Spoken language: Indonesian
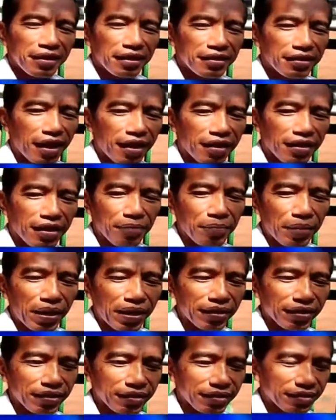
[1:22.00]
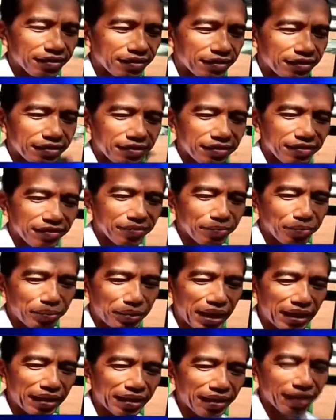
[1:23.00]
kita anggap paling
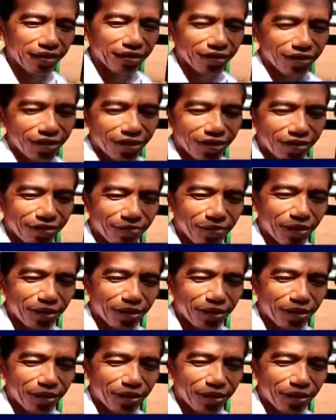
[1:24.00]
berat lah itu ya,